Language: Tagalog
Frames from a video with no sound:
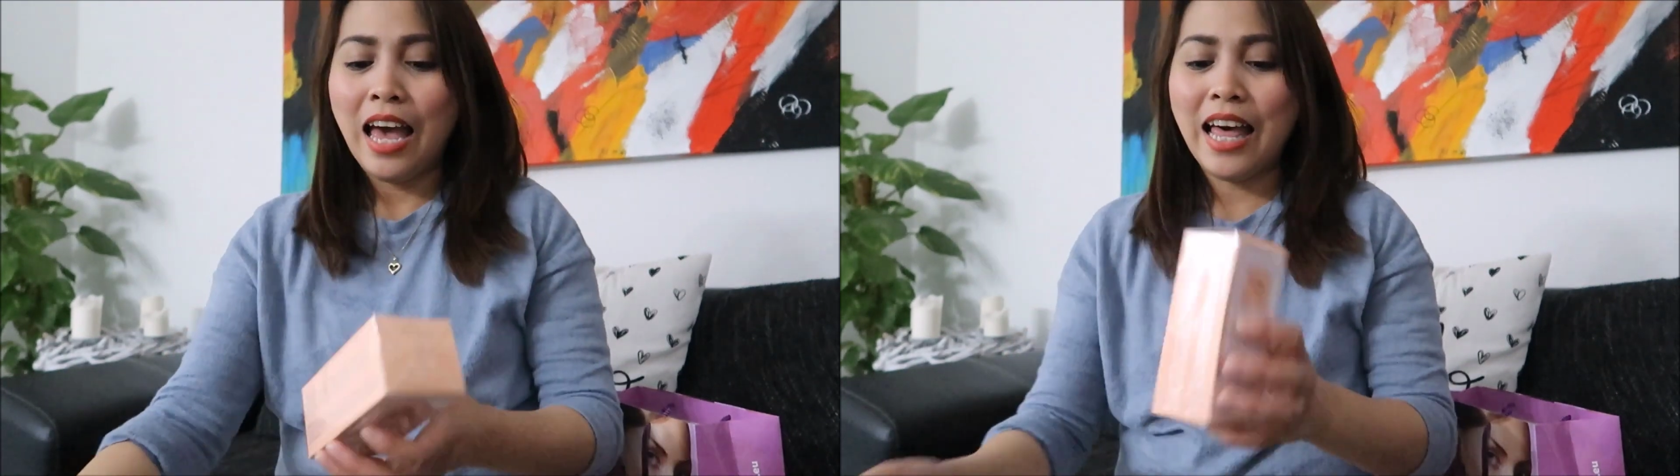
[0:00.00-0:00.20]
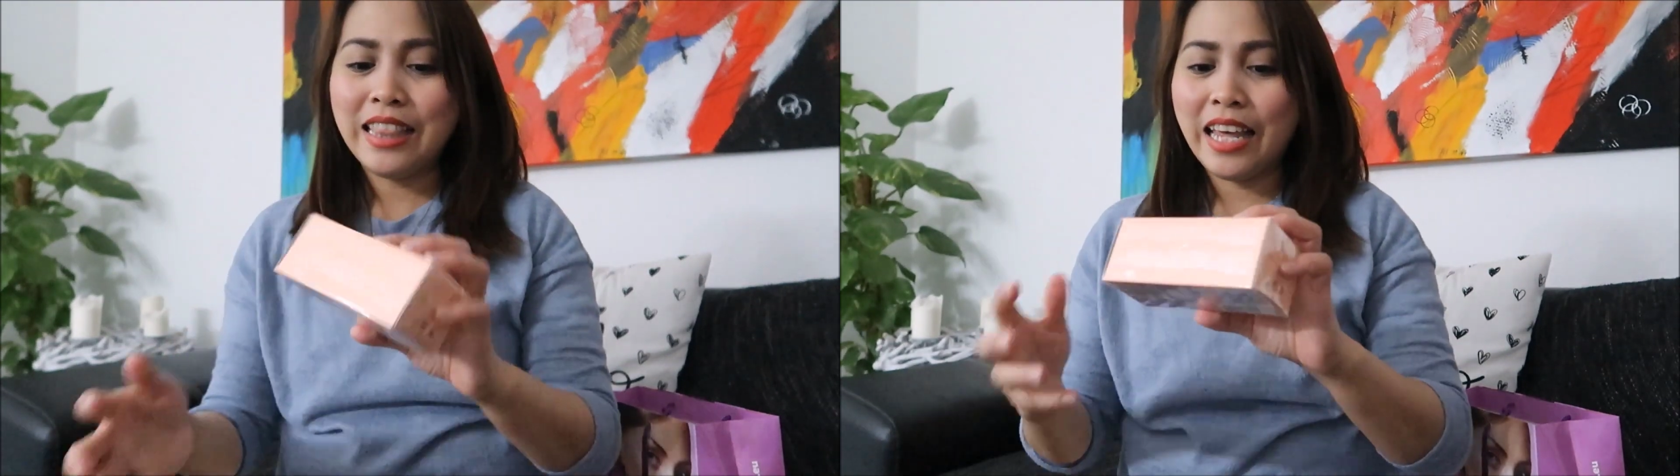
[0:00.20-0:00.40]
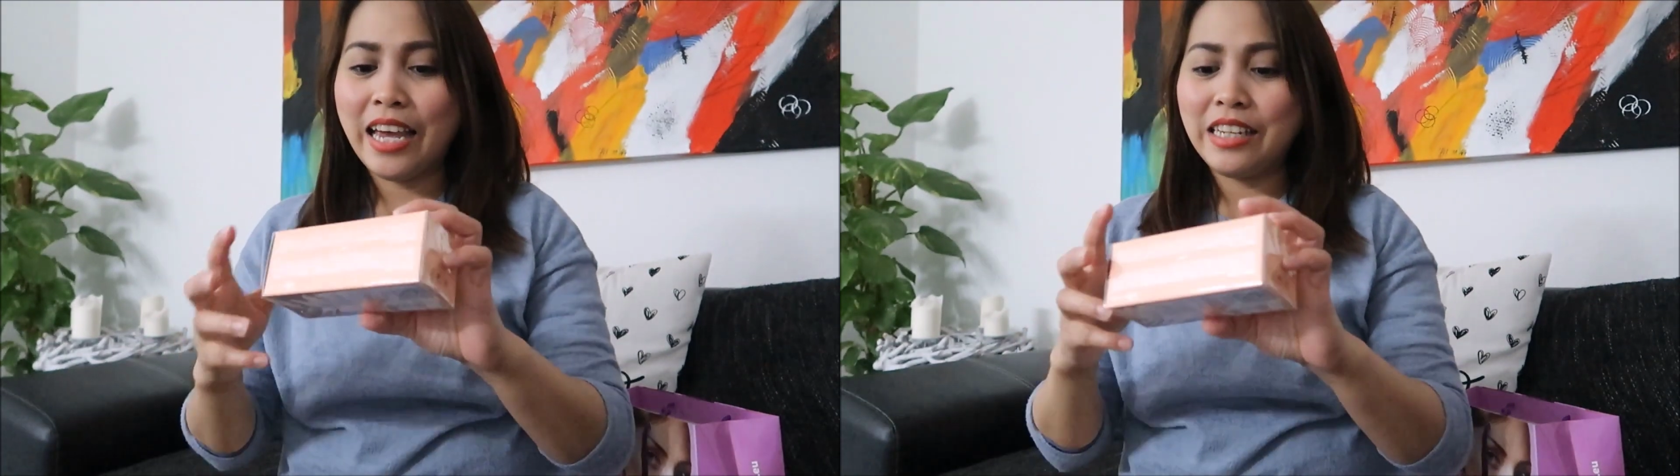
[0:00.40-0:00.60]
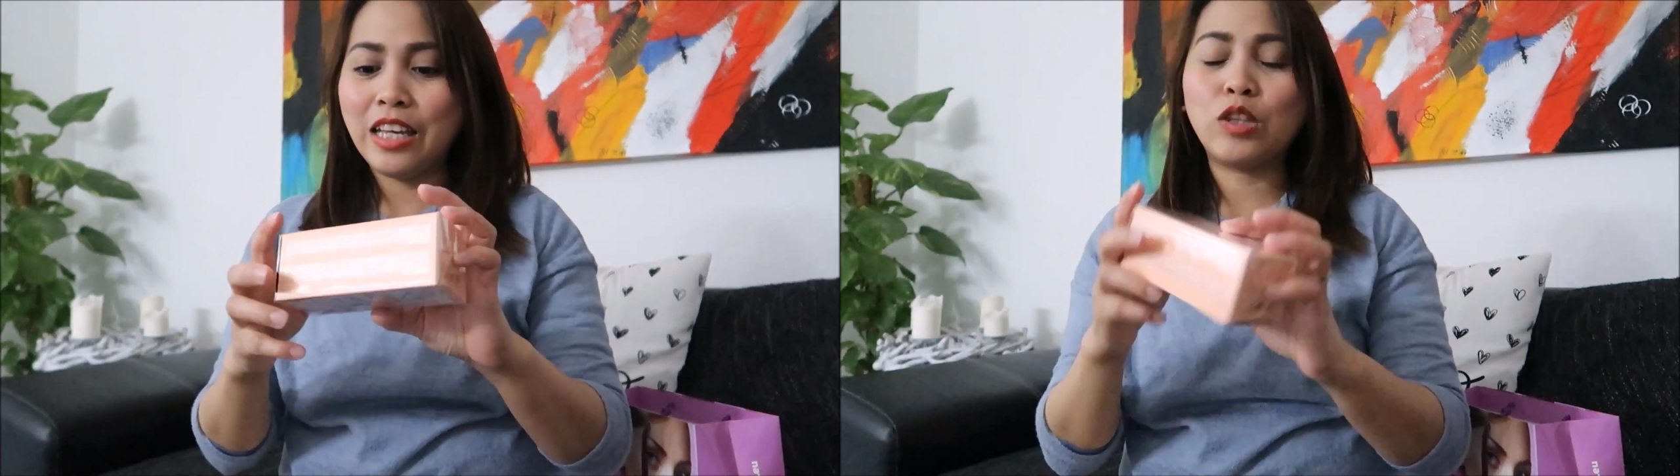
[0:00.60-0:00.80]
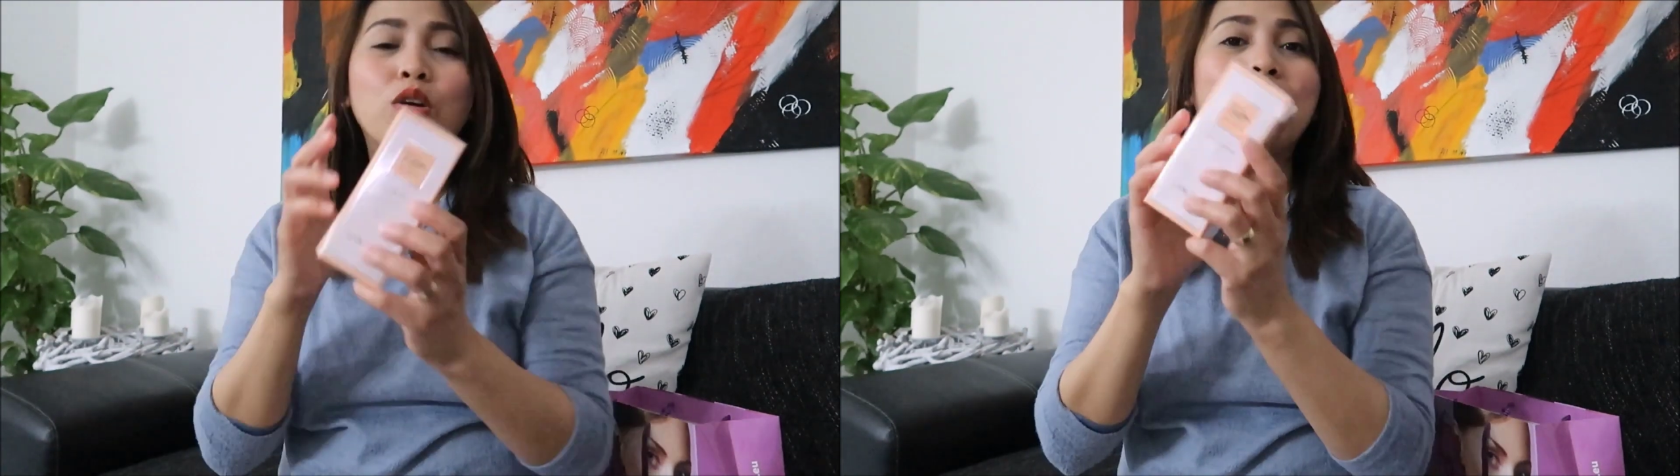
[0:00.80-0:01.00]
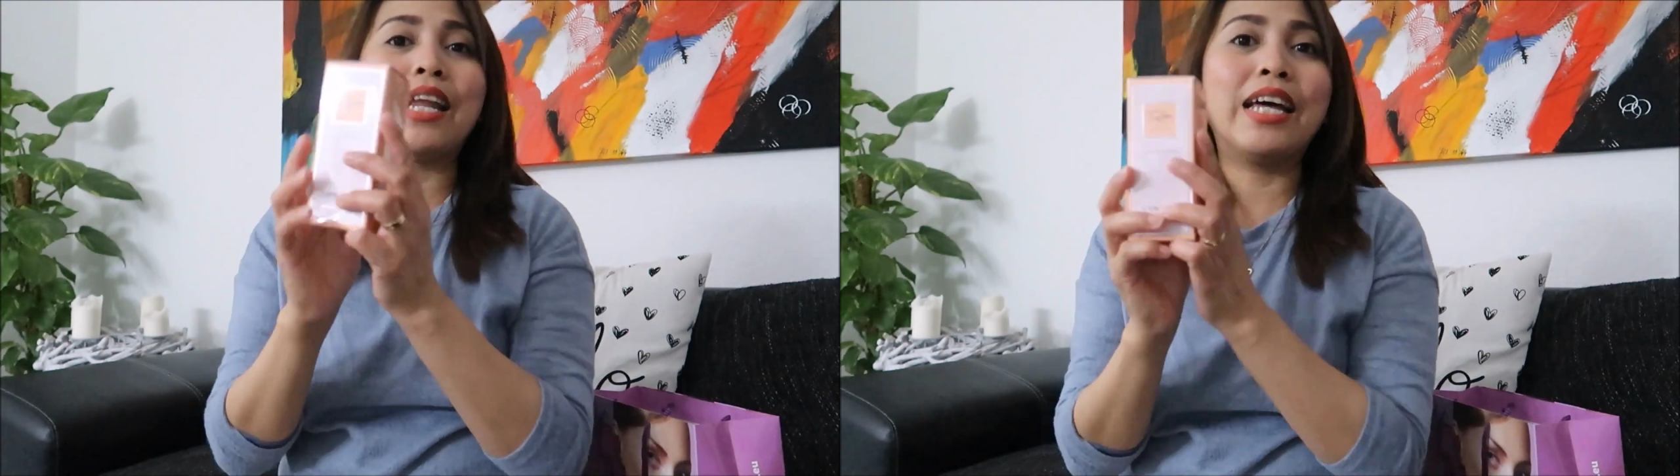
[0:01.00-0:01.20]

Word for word: And then, itong